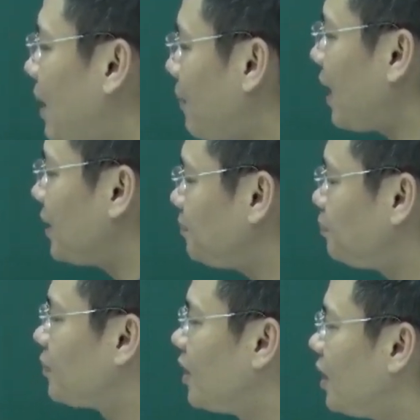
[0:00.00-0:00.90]
P mắc.
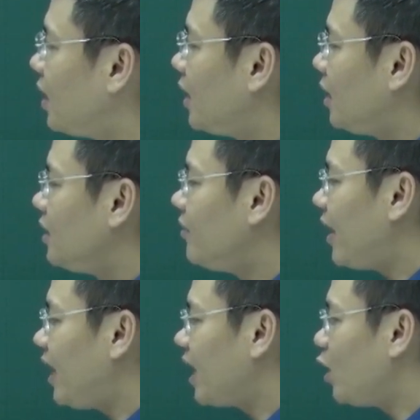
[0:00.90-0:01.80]
Như
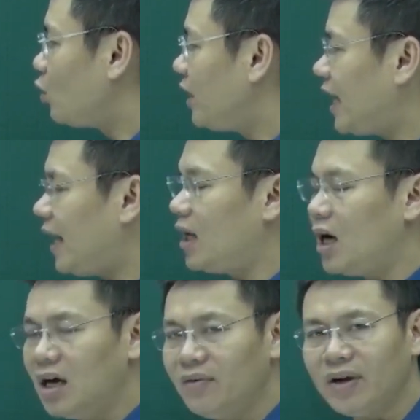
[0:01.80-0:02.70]
vậy là cái đồ thị này
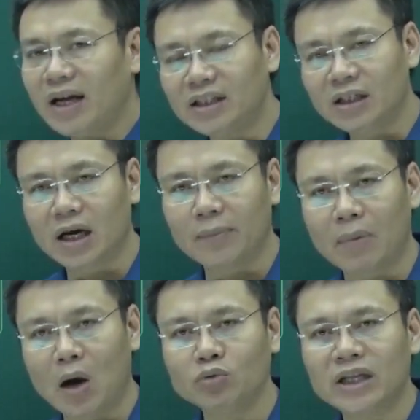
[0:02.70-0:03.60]
là ứng với cái trường
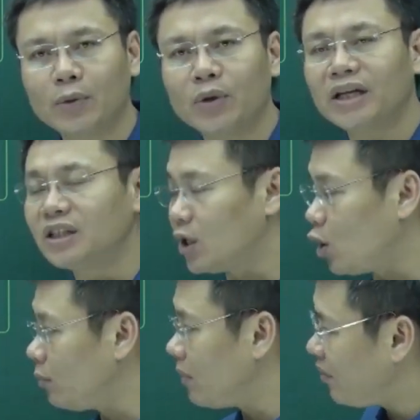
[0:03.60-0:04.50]
hợp mà ống dây có điện trở
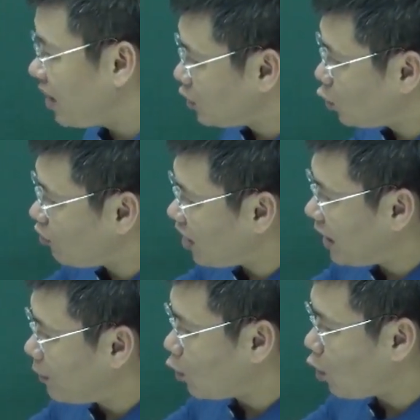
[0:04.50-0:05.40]
nội bởi vì cái xuất
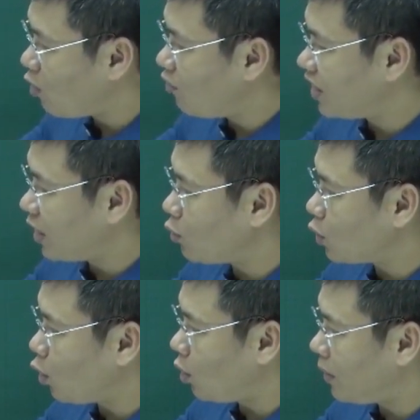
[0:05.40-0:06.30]
phát điểm của nó không phải tại
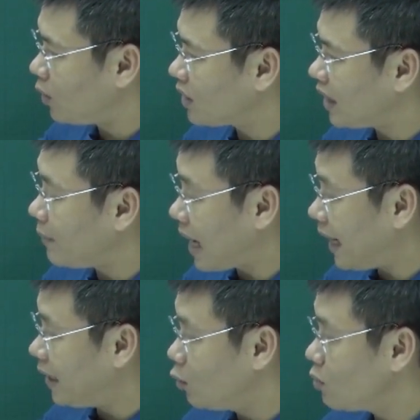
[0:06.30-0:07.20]
gốc tọa độ mà nó tại điểm
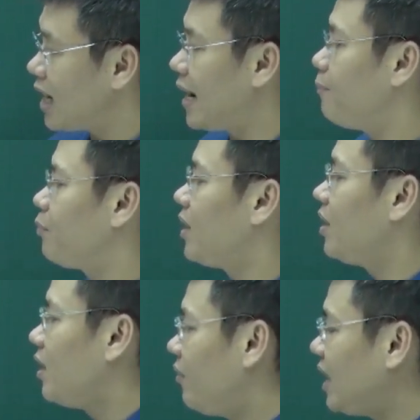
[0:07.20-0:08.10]
này, đúng không các em?
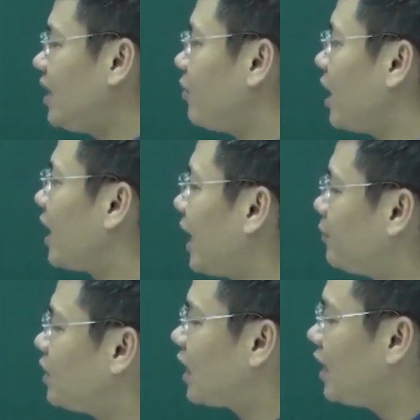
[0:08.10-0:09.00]
và nhìn vào đây các
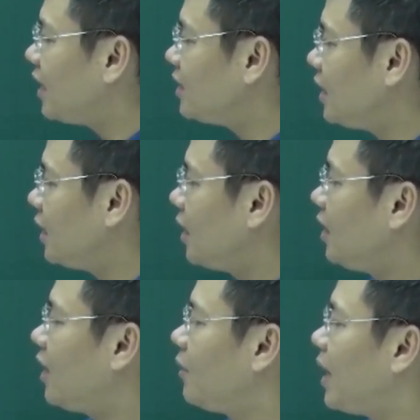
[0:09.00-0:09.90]
em sẽ thấy cái gì
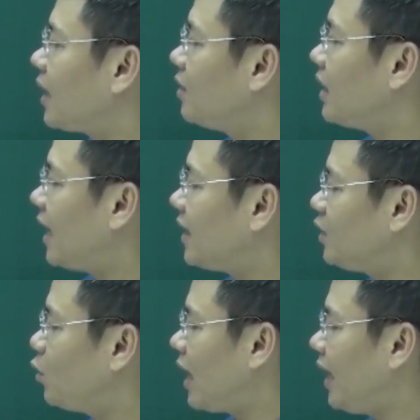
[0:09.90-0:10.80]
là nó đạt cực đại
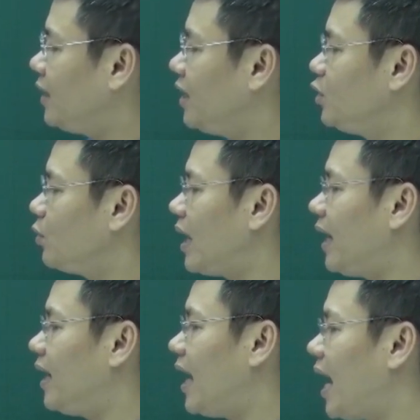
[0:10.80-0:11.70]
tại chỗ này thì chỗ
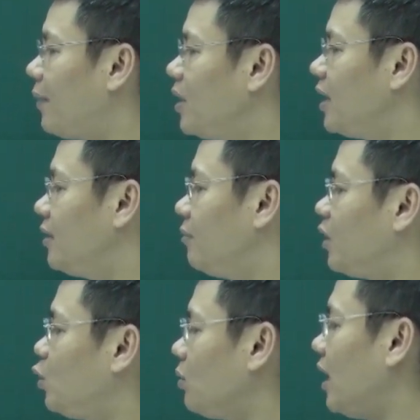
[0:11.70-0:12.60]
này là 20
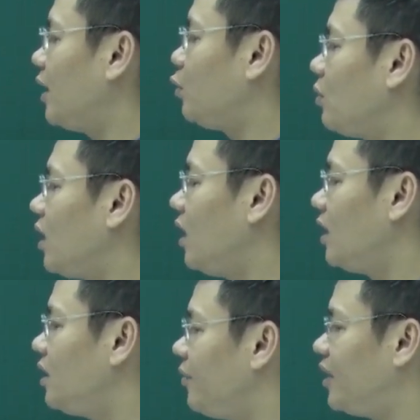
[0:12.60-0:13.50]
mà trục này là trục r
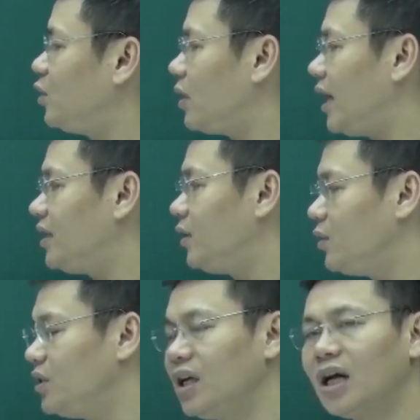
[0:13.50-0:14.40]
lớn như vậy chỗ này
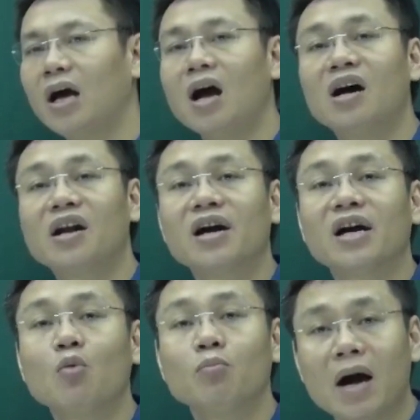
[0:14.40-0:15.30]
nó chính là
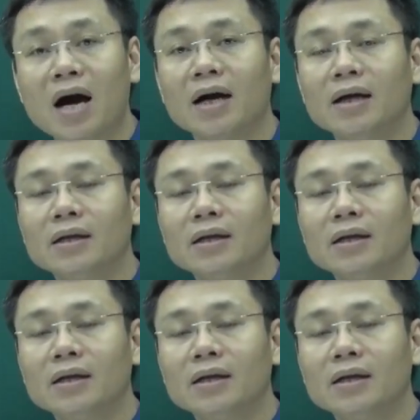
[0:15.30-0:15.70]
r0m